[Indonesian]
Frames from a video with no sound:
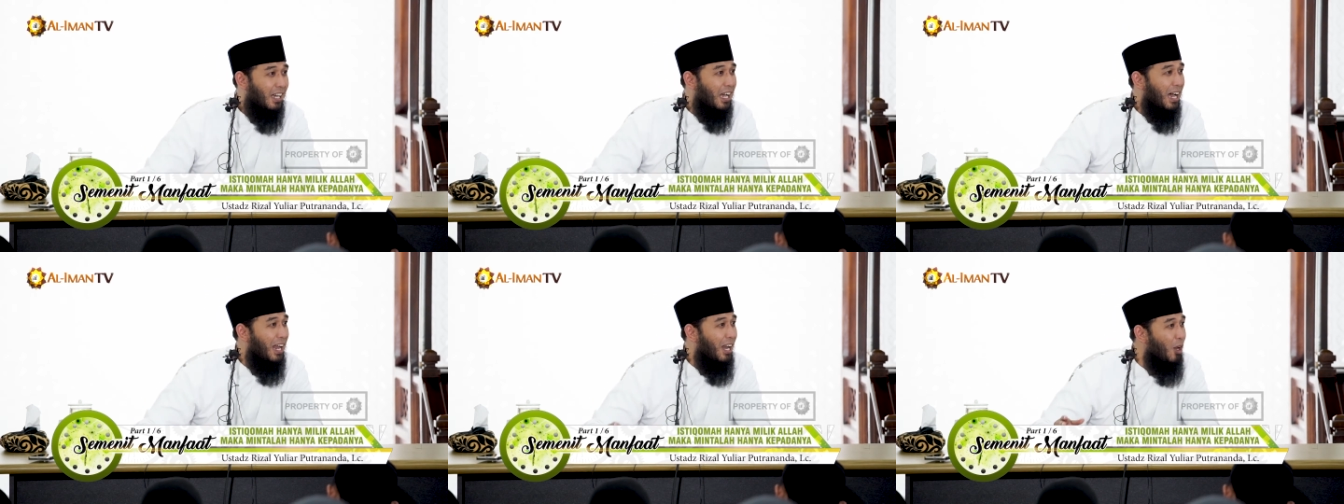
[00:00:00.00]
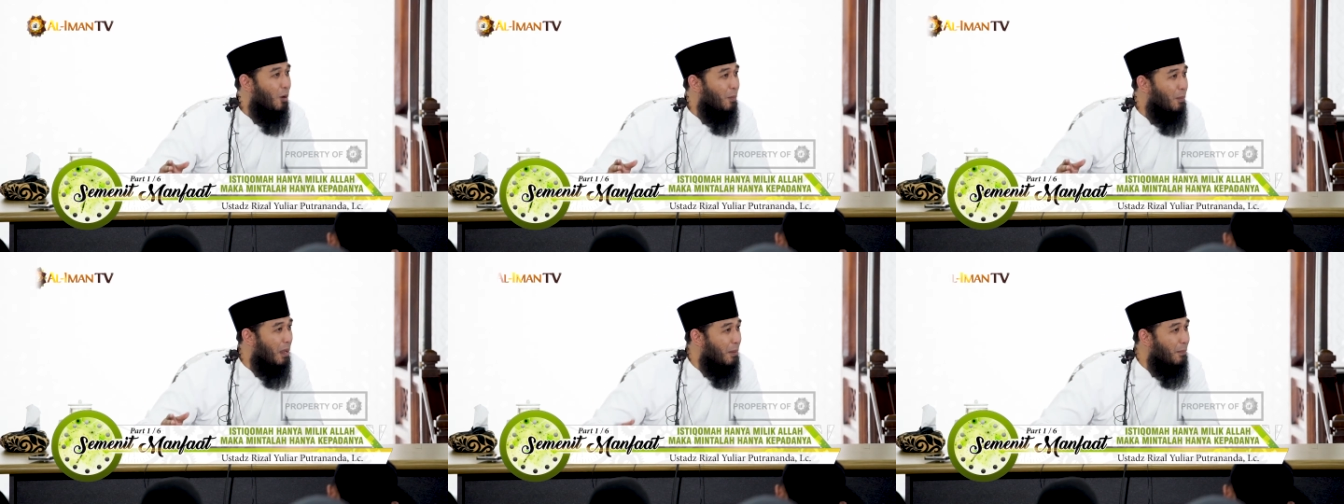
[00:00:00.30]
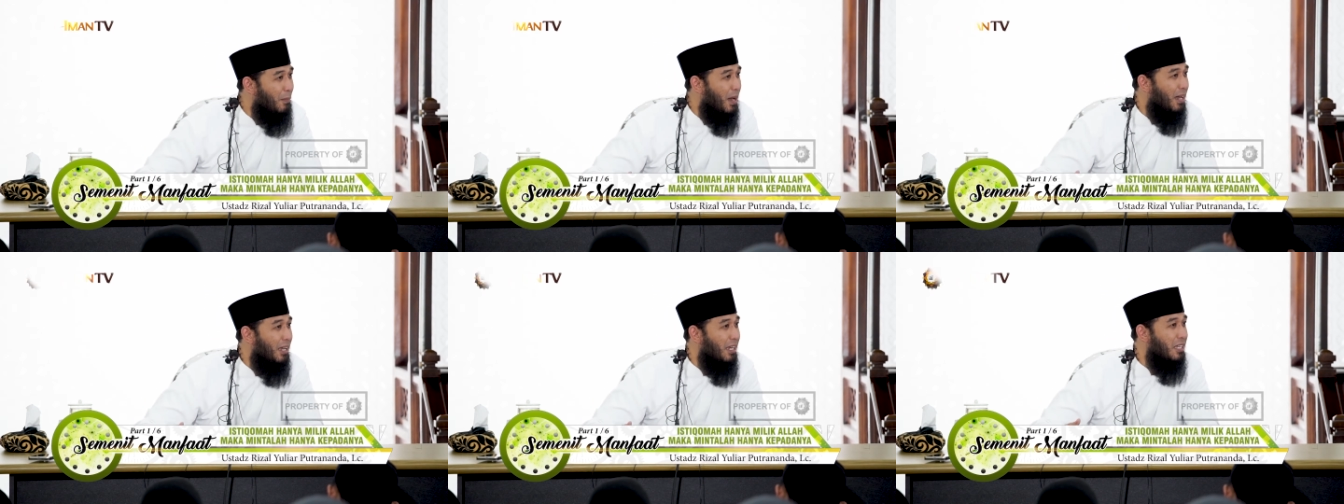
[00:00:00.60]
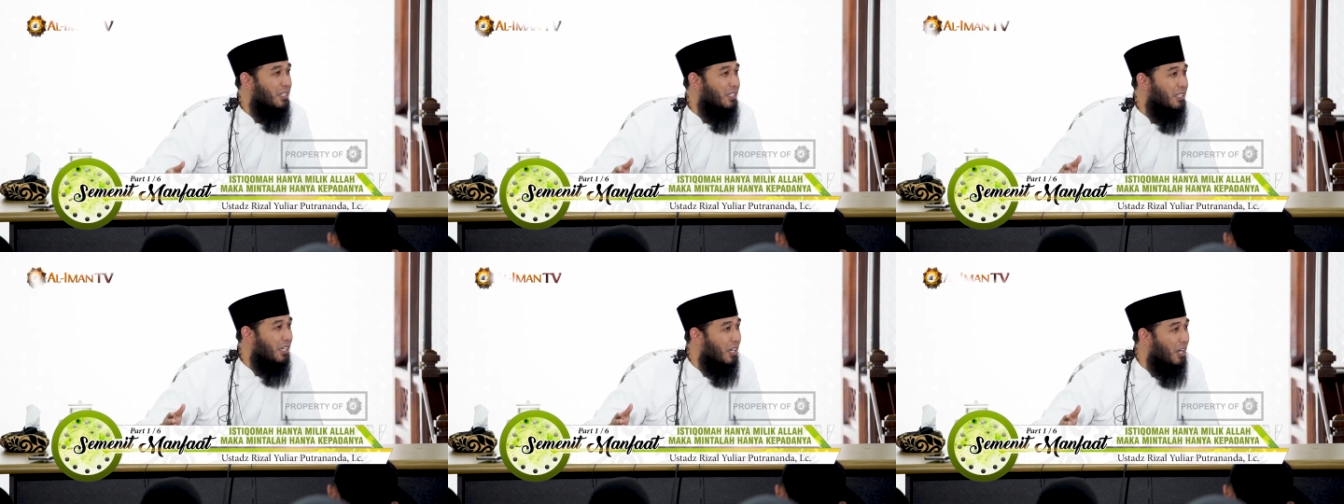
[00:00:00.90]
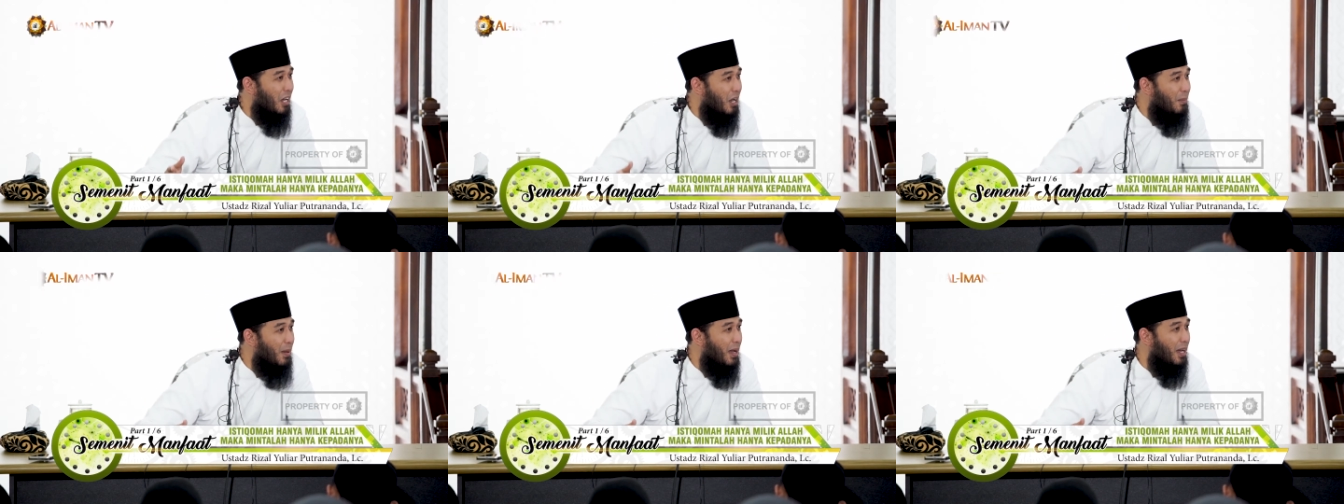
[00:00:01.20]
Kalau memang
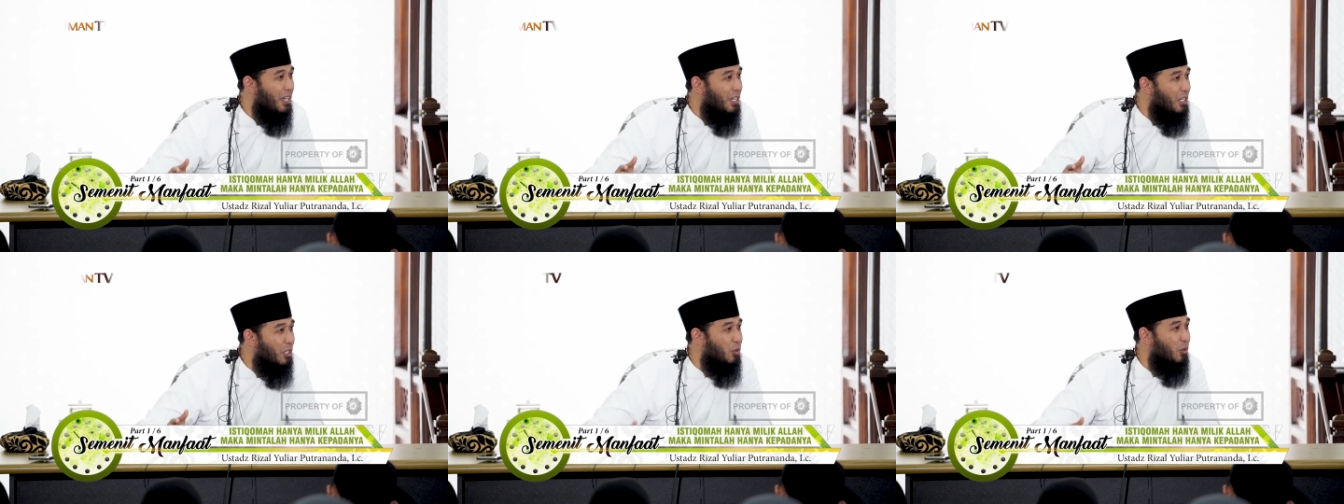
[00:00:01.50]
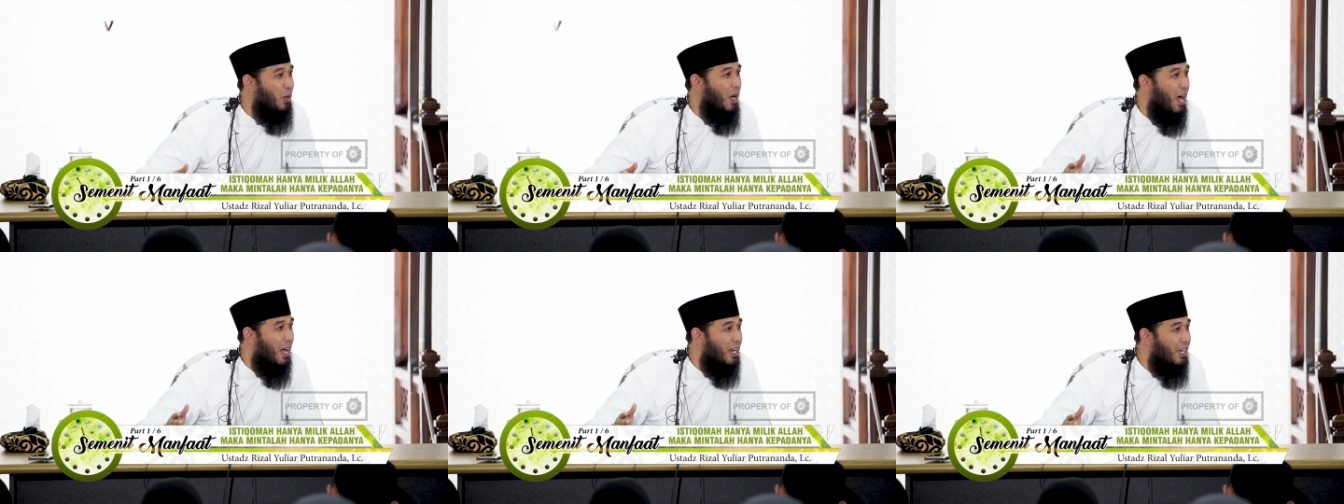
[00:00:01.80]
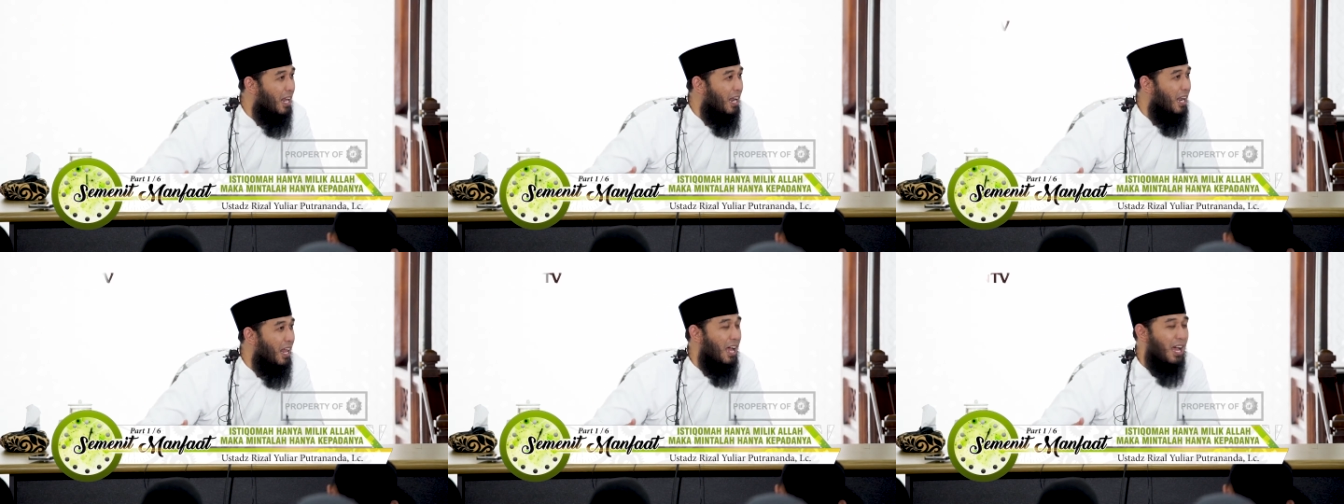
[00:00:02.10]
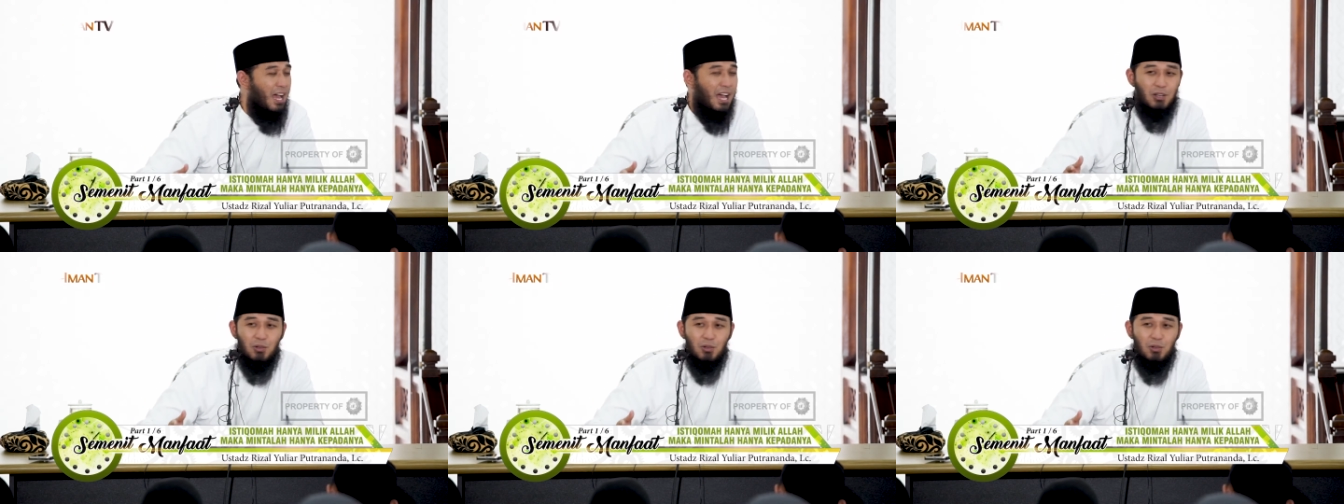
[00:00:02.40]
istiqomah itu adalah